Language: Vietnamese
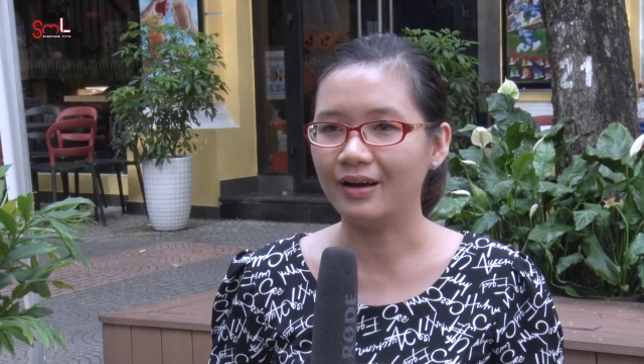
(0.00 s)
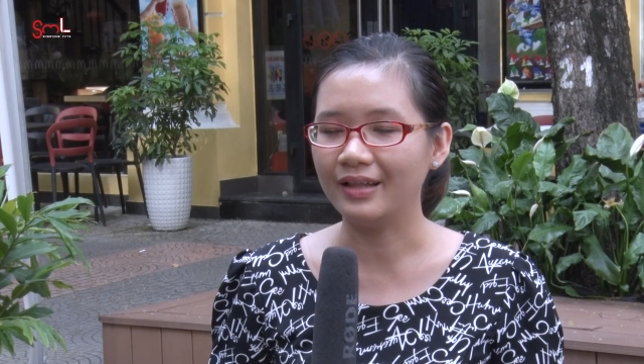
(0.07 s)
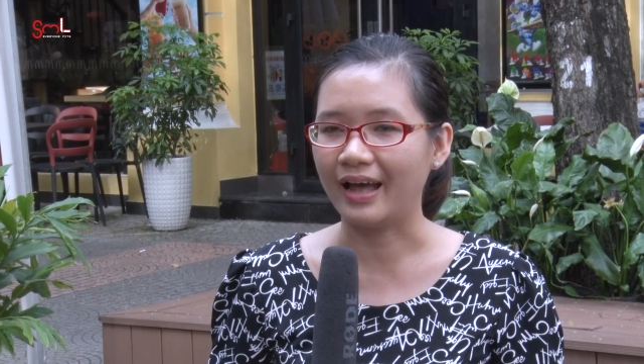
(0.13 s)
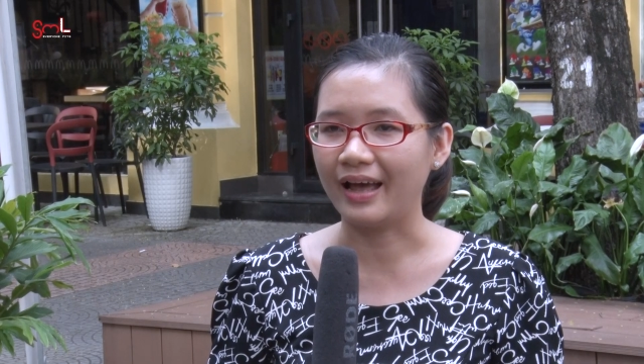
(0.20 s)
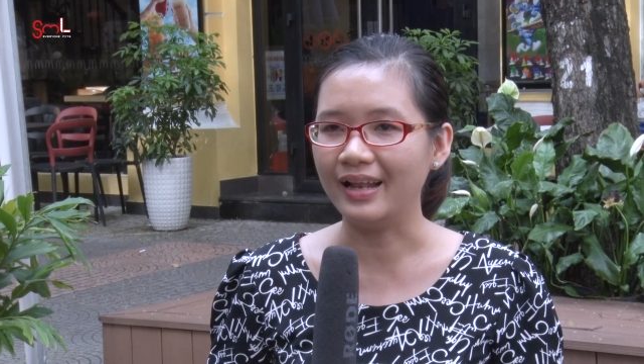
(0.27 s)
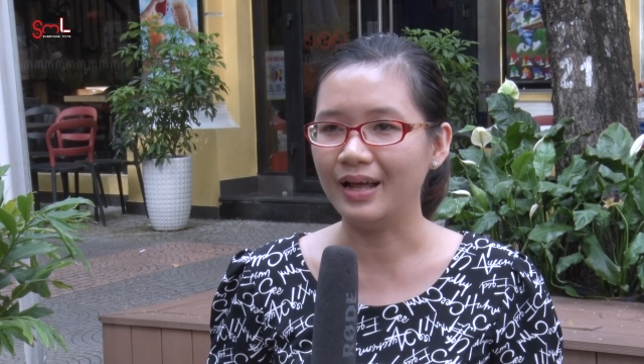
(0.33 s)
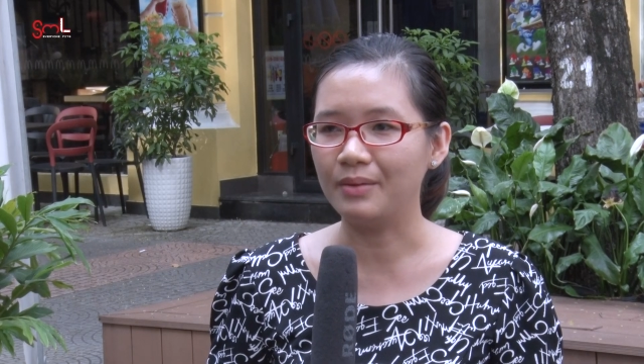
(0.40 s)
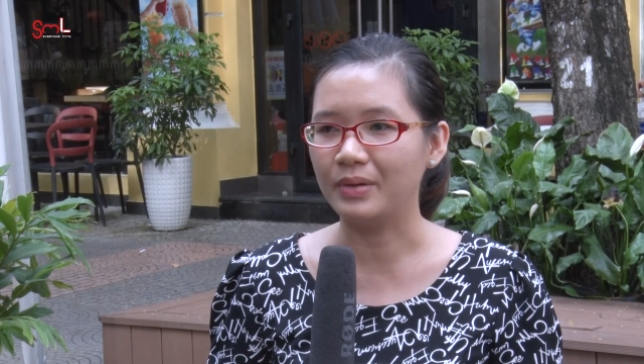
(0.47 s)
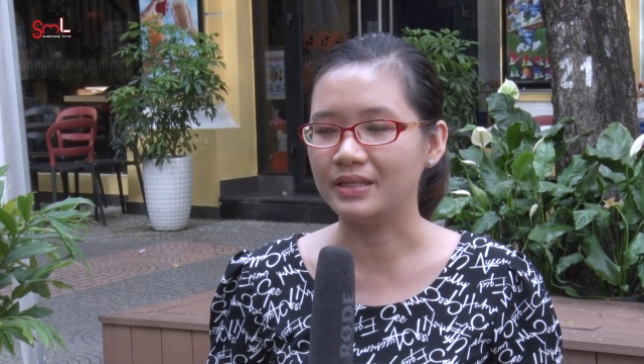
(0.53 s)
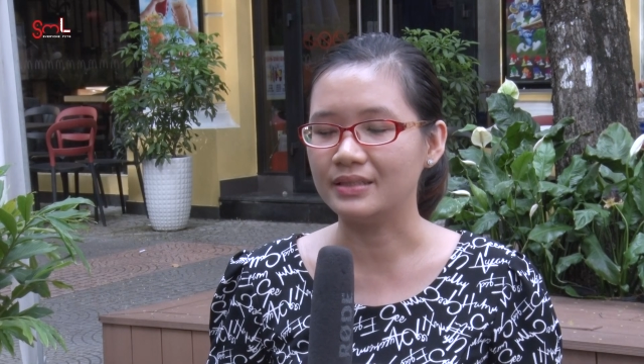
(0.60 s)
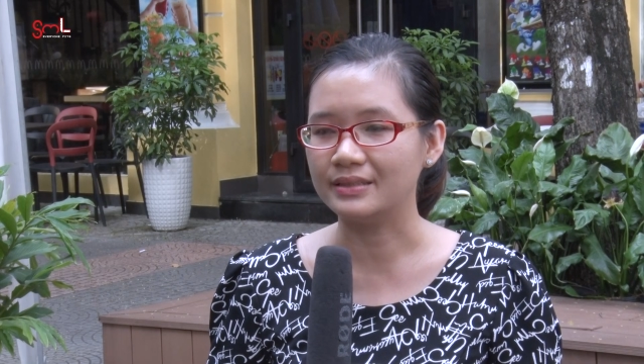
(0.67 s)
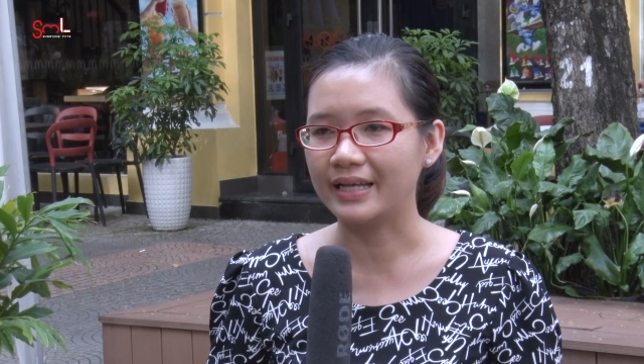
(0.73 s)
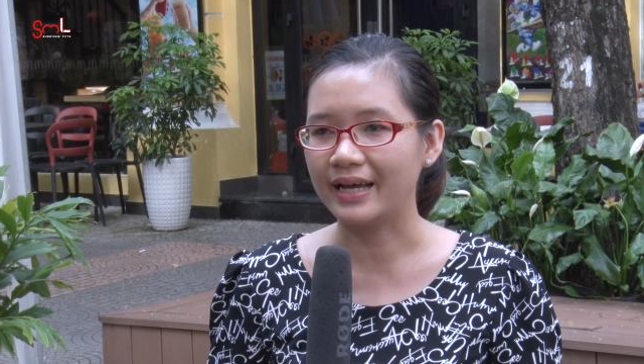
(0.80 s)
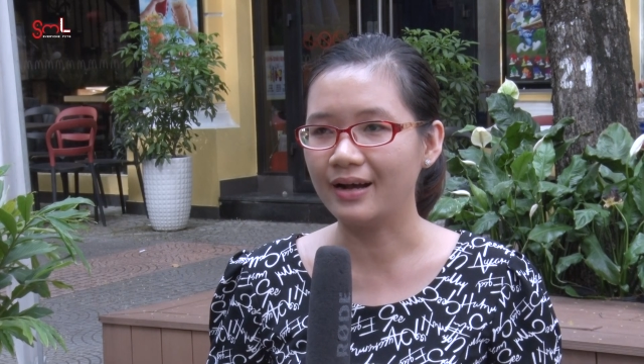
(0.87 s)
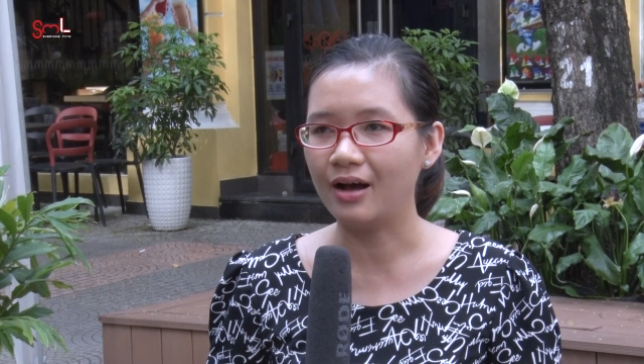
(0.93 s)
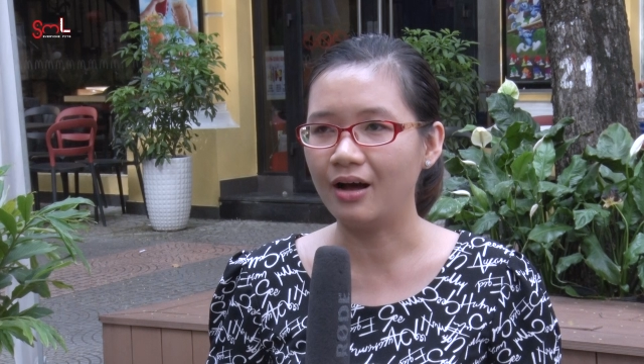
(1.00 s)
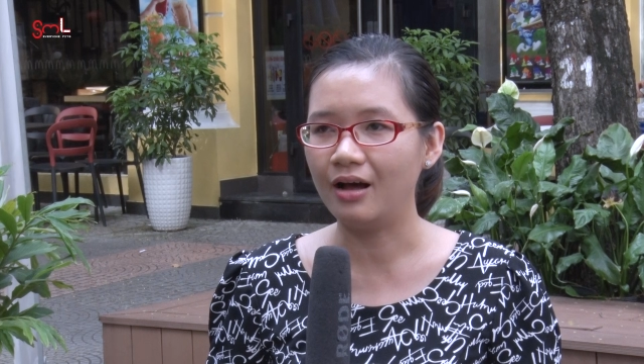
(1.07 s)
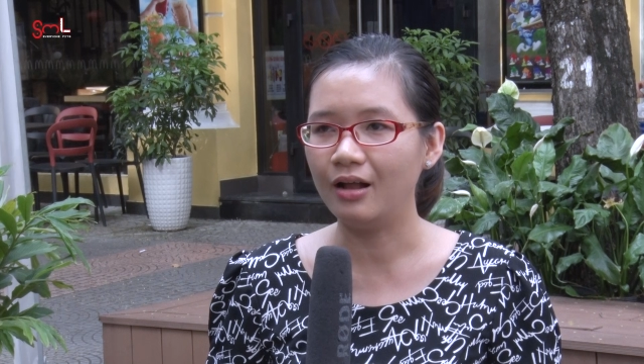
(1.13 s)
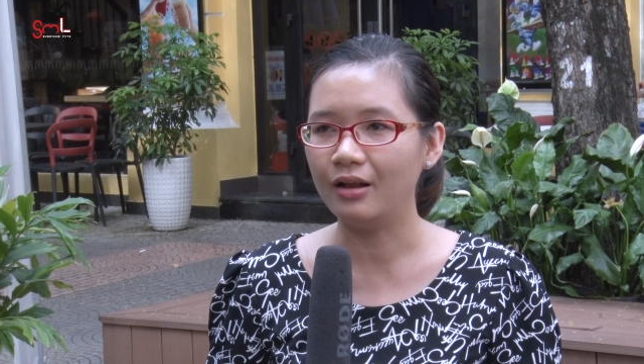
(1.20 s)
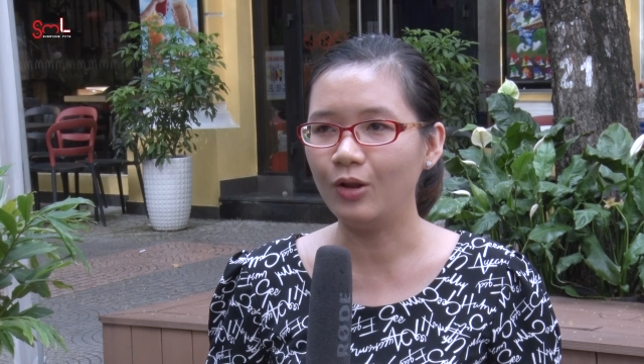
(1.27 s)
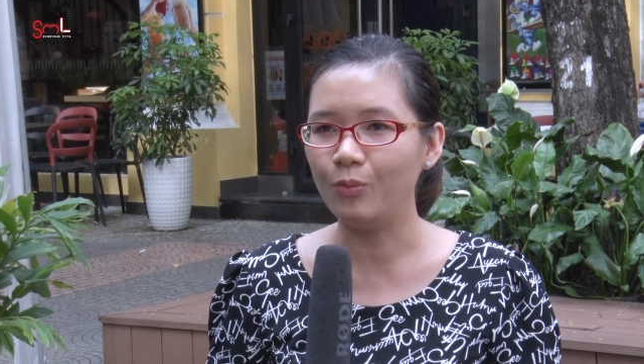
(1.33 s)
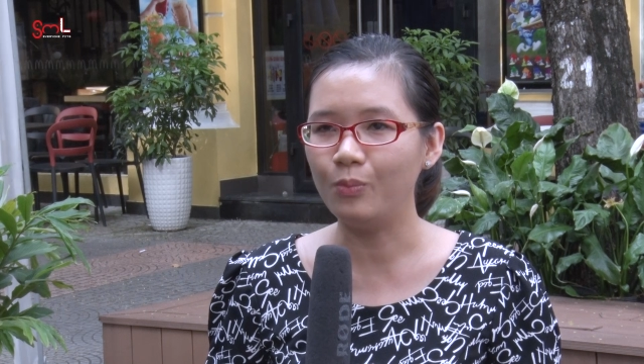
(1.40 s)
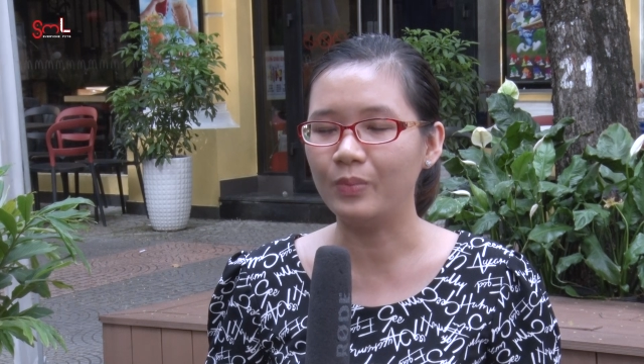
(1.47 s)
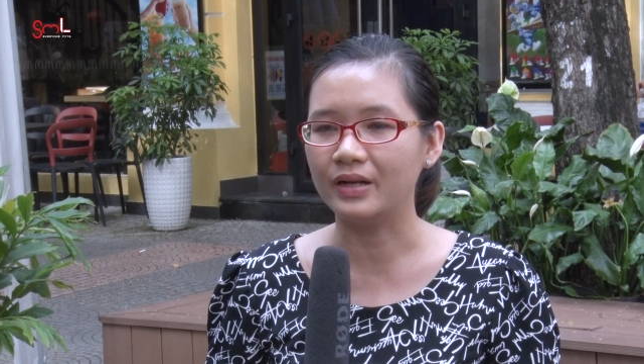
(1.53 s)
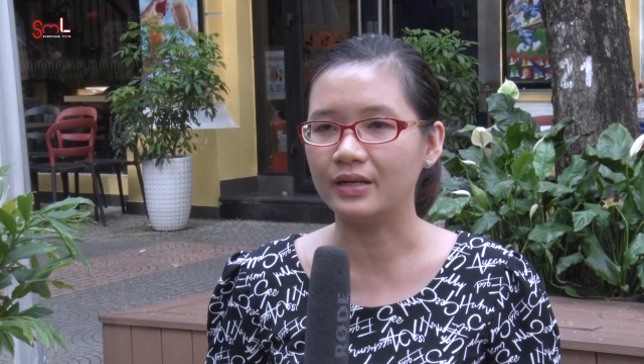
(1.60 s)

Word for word: có thể là mình sẽ có lúc